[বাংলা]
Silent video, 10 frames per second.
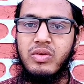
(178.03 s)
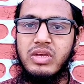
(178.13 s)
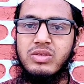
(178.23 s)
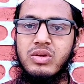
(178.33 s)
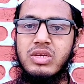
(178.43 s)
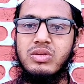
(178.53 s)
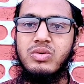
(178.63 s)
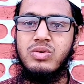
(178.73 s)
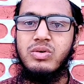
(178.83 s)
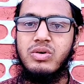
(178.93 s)
সময়
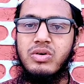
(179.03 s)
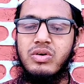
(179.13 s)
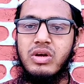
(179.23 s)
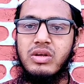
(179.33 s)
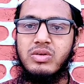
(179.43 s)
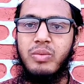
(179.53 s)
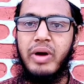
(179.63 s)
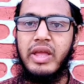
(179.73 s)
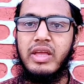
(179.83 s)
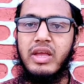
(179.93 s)
এই রোগটা প্রকাশ করে
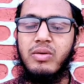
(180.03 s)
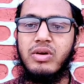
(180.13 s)
যেমন